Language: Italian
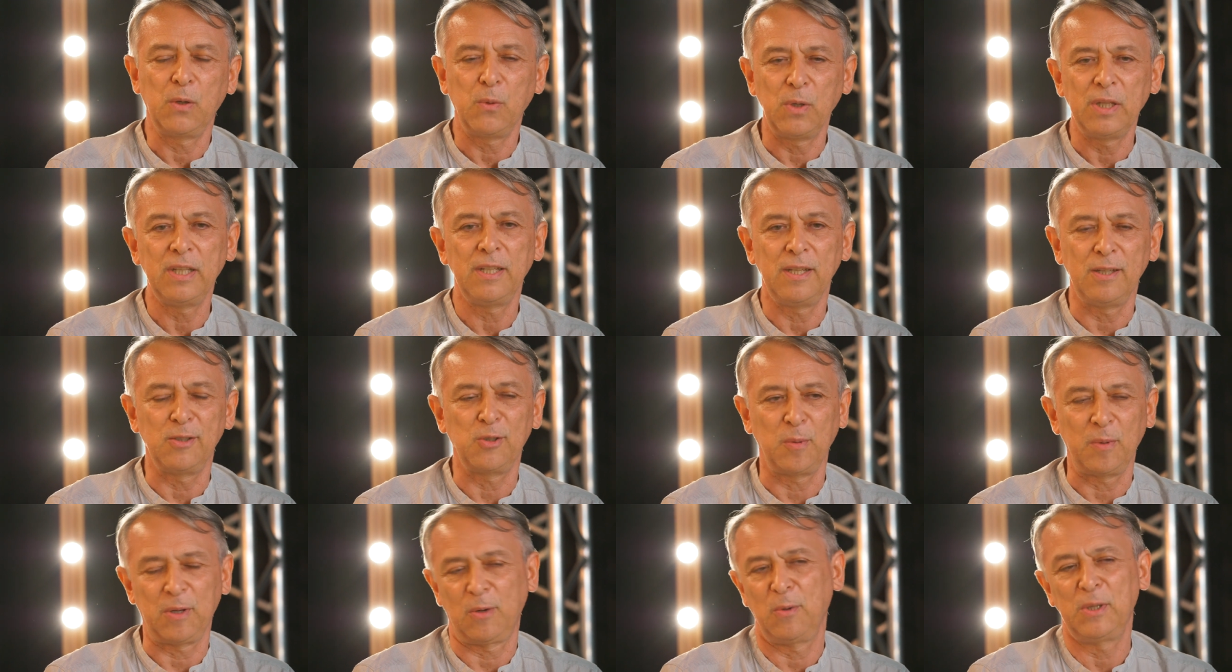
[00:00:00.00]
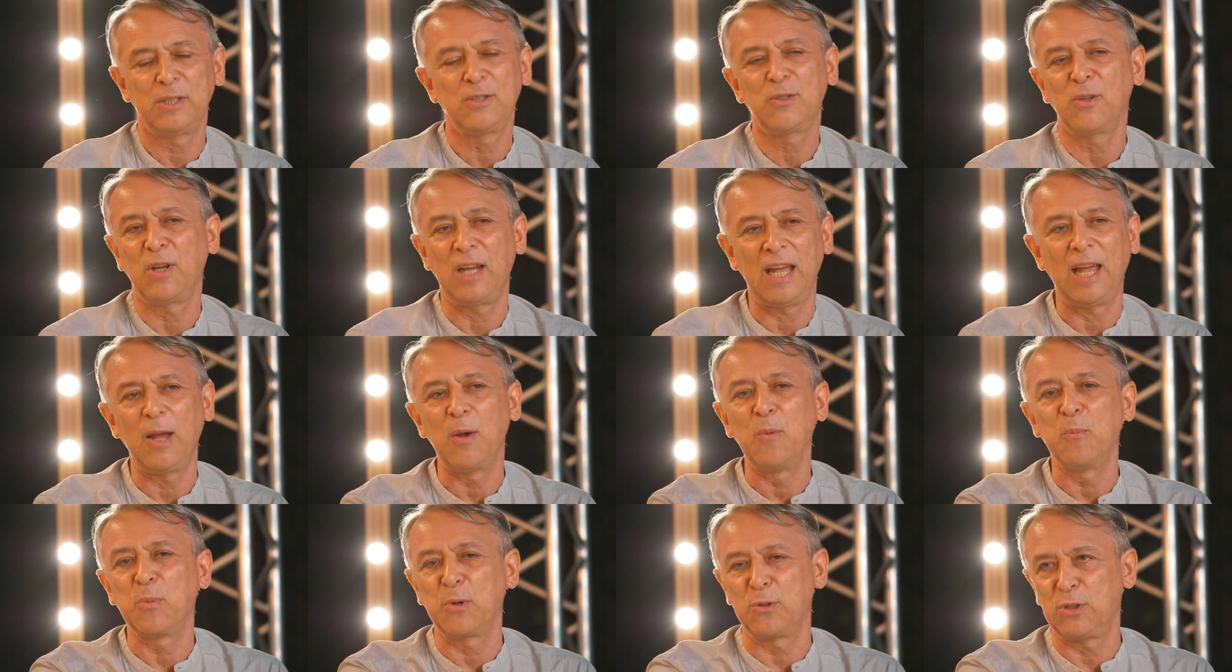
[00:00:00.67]
e quindi insomma questo
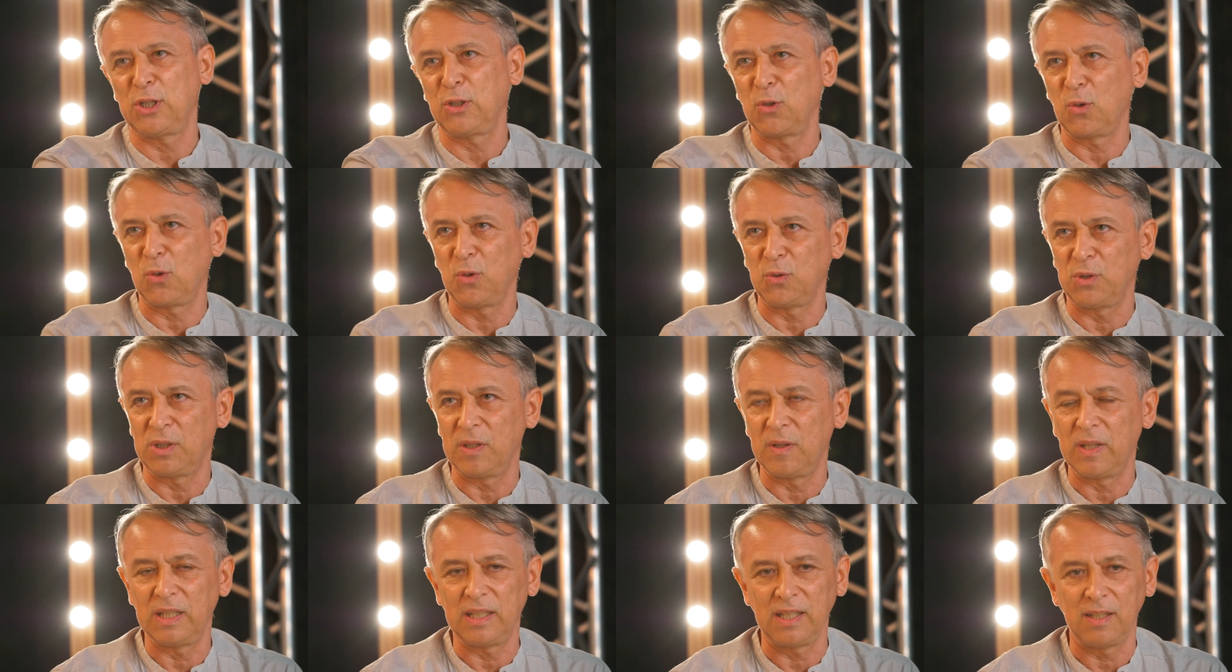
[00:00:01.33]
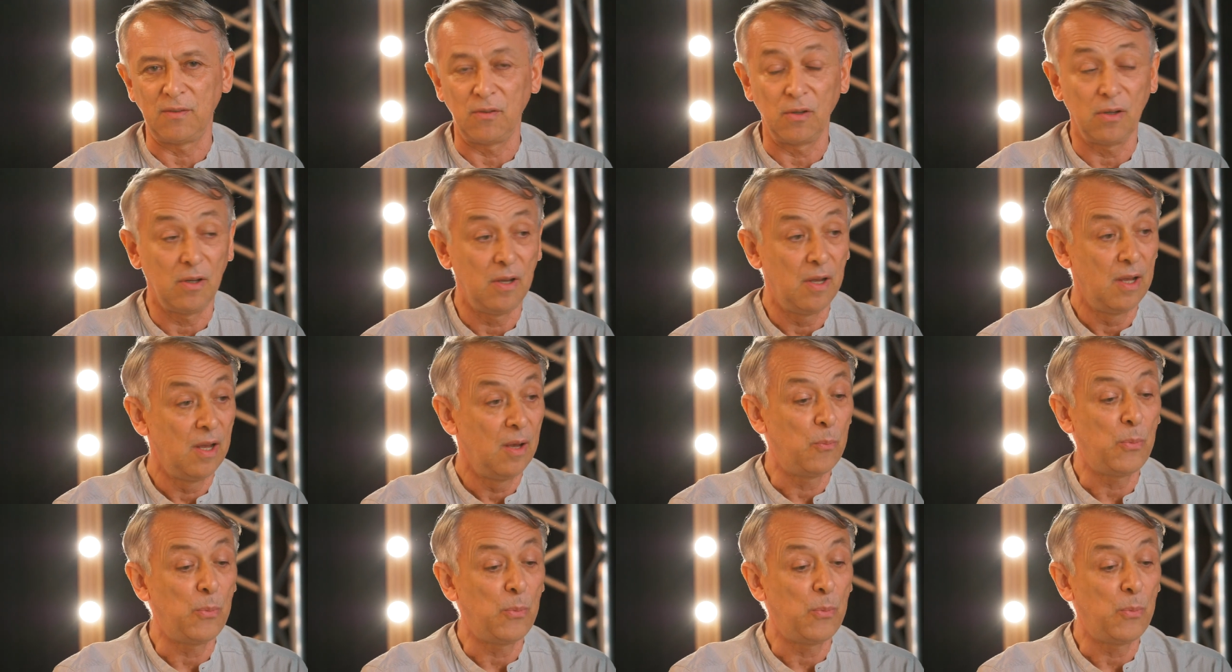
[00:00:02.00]
è un progetto continuativo.